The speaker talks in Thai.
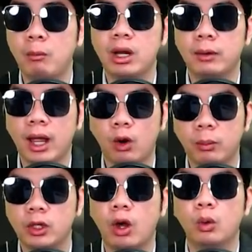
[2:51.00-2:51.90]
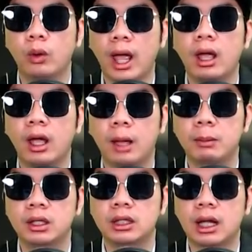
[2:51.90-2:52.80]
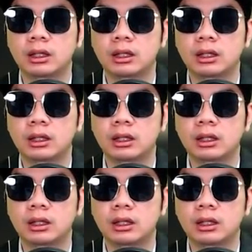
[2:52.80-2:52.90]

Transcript: แล้วนะลองไปย้อนดูนะเป็นจาก